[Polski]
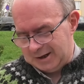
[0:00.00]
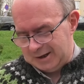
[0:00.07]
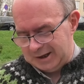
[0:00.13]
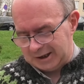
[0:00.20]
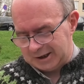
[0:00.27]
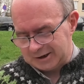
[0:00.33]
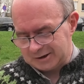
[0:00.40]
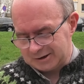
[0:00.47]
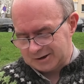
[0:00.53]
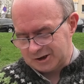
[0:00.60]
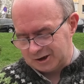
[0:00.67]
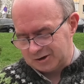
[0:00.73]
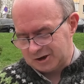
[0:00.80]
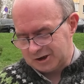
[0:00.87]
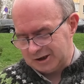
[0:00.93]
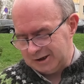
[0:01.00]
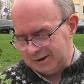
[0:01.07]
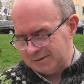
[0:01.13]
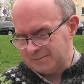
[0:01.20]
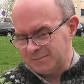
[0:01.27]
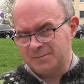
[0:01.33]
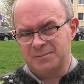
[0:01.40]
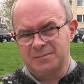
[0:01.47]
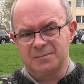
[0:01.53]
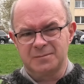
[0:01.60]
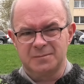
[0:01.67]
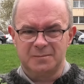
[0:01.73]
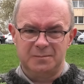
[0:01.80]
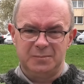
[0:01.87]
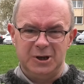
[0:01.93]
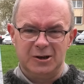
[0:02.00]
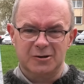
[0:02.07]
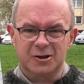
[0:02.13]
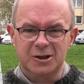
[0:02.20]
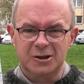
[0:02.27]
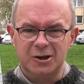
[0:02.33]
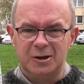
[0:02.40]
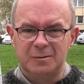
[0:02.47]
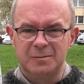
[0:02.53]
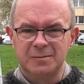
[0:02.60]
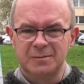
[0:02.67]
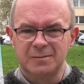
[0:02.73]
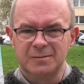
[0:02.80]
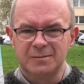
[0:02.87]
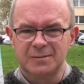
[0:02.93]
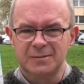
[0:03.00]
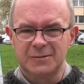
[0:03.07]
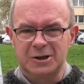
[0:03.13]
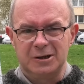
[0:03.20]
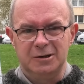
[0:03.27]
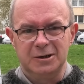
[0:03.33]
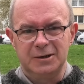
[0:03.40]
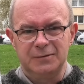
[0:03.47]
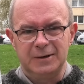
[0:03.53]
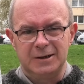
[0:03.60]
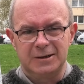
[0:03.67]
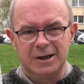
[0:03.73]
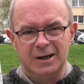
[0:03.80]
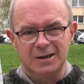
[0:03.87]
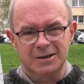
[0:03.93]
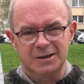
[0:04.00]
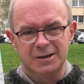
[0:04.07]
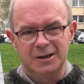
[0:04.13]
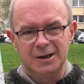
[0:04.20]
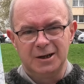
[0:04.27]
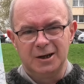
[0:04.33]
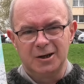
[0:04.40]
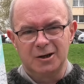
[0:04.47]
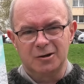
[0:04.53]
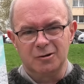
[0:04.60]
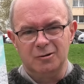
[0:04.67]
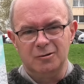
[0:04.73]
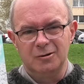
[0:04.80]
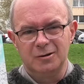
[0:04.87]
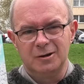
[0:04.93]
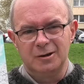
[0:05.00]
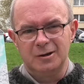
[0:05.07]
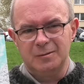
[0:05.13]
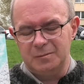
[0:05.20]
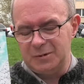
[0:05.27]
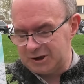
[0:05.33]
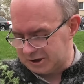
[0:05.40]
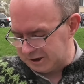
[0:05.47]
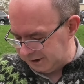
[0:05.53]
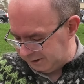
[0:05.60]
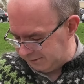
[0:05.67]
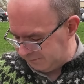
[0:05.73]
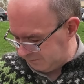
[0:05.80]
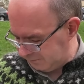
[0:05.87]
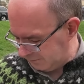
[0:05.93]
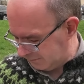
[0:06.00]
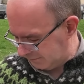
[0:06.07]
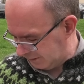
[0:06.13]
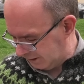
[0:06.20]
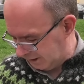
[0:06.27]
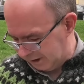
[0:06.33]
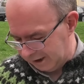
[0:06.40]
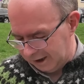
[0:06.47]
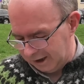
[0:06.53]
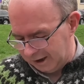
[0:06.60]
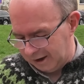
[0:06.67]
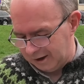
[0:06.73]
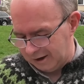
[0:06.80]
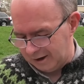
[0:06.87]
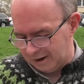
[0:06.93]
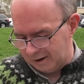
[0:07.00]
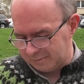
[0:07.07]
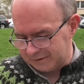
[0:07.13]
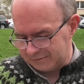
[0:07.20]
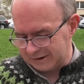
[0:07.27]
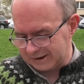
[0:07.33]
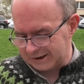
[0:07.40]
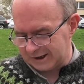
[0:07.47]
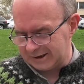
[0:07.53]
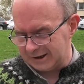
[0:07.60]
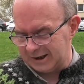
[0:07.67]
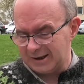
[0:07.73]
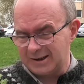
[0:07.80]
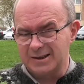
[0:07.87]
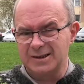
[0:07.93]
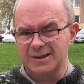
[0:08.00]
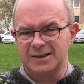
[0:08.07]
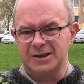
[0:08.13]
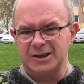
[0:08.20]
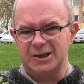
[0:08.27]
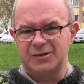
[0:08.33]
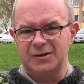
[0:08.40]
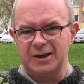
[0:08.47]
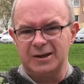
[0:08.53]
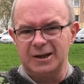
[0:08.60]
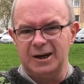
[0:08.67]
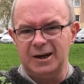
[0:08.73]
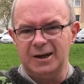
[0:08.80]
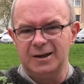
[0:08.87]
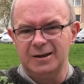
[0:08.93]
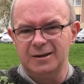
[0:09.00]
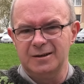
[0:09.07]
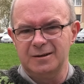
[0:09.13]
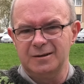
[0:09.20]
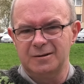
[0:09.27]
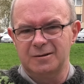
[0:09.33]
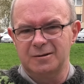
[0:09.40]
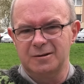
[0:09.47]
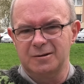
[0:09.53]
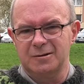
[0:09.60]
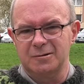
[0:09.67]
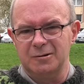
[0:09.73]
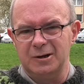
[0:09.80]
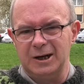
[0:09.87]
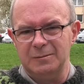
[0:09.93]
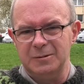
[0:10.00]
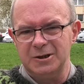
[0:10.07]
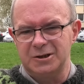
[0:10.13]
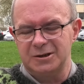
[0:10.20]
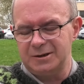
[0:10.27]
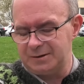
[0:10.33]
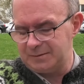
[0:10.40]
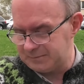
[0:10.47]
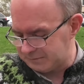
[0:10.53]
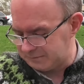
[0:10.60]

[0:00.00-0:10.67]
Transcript: Jakie to książki? Pierwszy tom trylogii fantazy król myśli. Opowiadania ze świata króla myśli.